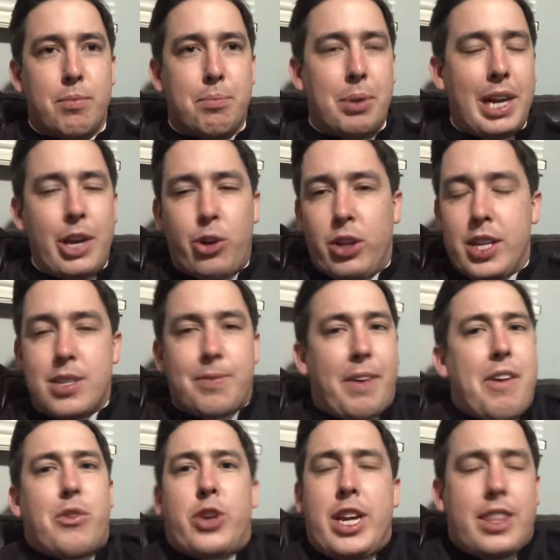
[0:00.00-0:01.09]
películas
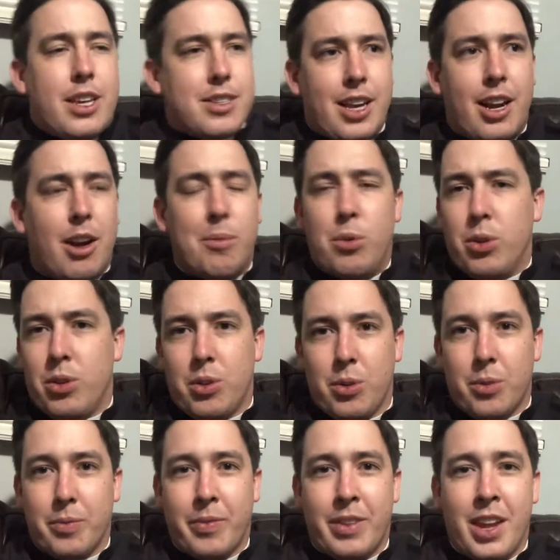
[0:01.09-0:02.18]
favoritas en el mundo.